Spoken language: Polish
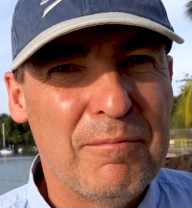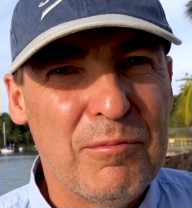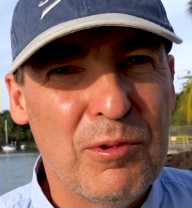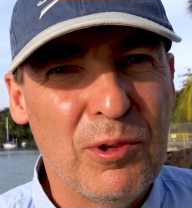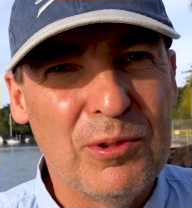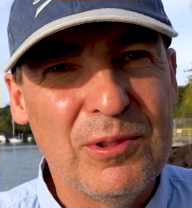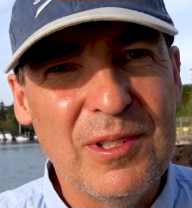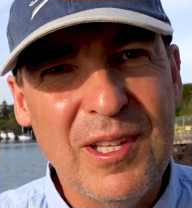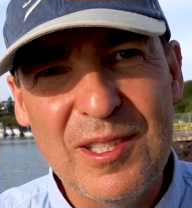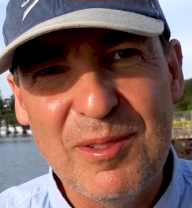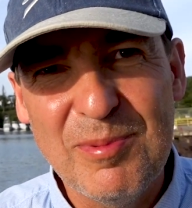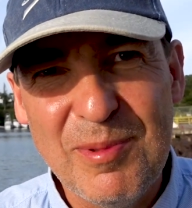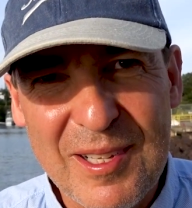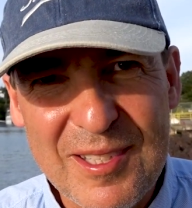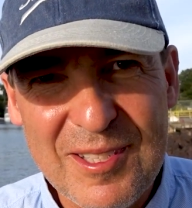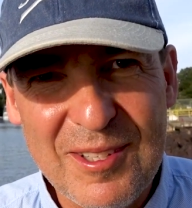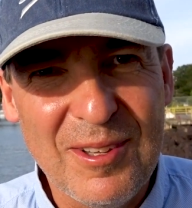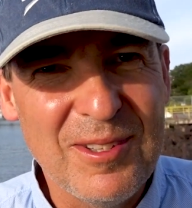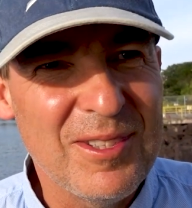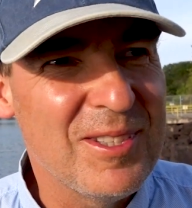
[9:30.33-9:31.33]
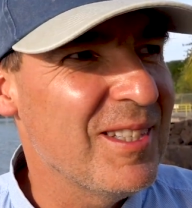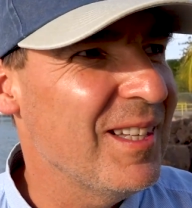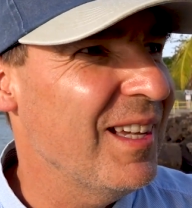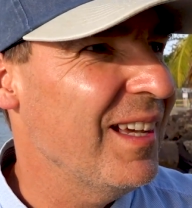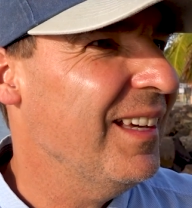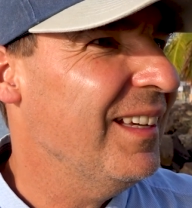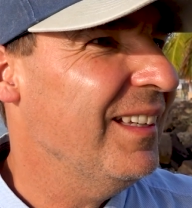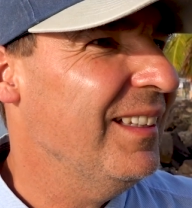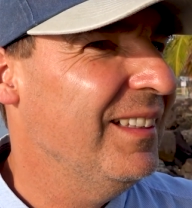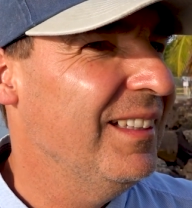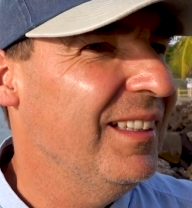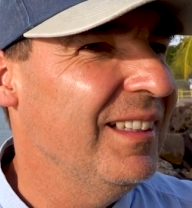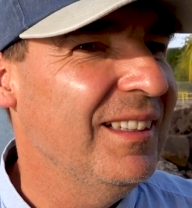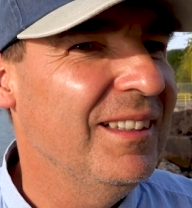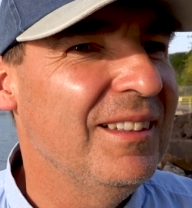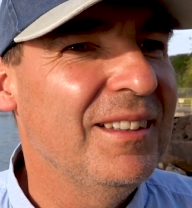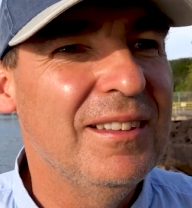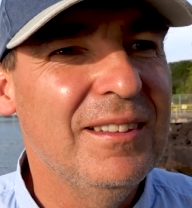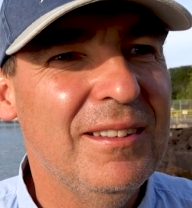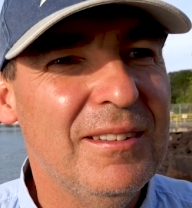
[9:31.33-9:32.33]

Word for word: brudne, śmierdzące i